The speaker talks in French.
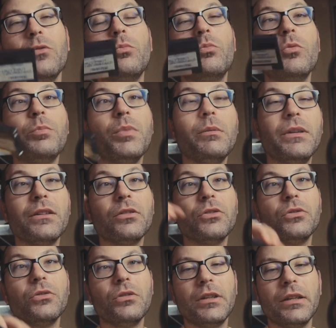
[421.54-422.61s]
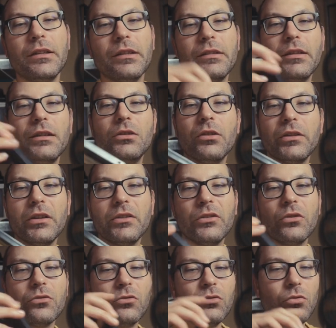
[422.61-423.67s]
On ne peut pas mettre euh, la cassette dans un
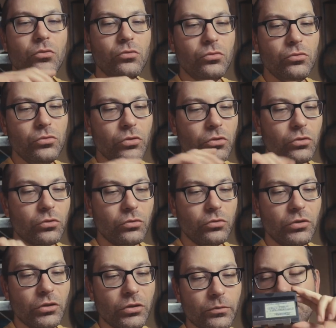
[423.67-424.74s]
sens ou dans l'autre.